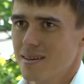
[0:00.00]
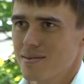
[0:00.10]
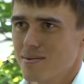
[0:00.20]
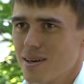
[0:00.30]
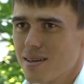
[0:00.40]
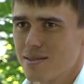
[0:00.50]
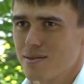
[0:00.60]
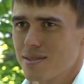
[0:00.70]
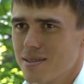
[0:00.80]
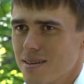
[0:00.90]
Ну, как
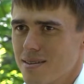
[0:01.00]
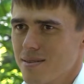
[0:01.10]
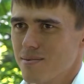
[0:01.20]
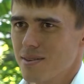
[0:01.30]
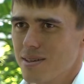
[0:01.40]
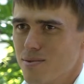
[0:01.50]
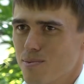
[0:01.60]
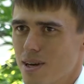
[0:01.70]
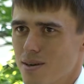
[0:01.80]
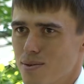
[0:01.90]
раз с этой, эту
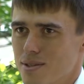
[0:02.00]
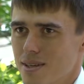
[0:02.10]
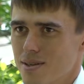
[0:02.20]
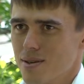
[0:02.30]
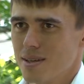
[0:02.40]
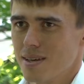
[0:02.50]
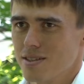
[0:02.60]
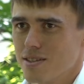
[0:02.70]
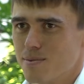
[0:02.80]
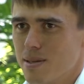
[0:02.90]
беговую серию я
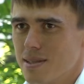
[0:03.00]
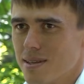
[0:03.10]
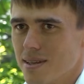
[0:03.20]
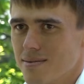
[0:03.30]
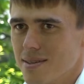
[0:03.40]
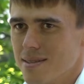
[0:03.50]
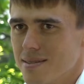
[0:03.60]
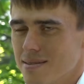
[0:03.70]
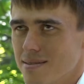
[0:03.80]
начал с Переславля.